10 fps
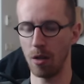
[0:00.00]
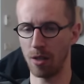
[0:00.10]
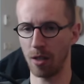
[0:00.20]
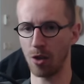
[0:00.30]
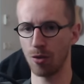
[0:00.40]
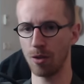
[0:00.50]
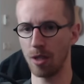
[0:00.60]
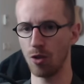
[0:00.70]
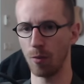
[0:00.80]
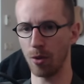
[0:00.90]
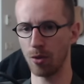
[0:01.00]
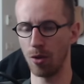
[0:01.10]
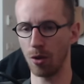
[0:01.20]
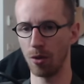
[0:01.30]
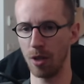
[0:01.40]
Et c'est quelque chose qui, je pense, de
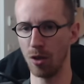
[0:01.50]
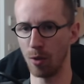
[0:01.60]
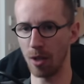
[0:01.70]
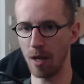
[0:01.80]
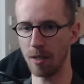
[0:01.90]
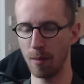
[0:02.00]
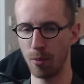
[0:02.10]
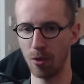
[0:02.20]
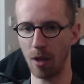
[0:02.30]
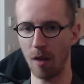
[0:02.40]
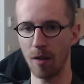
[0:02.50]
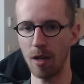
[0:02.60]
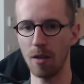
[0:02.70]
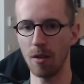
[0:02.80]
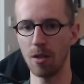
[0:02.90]
leur côté, demande assez peu de
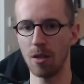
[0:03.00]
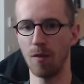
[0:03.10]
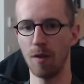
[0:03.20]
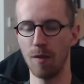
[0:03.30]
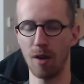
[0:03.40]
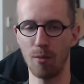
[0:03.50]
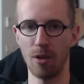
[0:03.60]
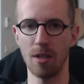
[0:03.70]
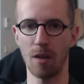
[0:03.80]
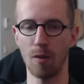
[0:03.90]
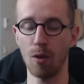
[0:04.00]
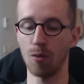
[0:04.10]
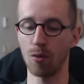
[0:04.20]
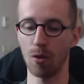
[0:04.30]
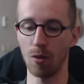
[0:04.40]
travail et ça fait vivre un peu les
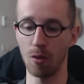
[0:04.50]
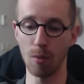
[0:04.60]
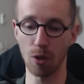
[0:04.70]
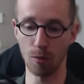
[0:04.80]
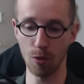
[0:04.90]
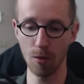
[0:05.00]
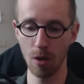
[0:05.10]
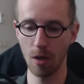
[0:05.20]
serveurs, donc bah, tant mieux.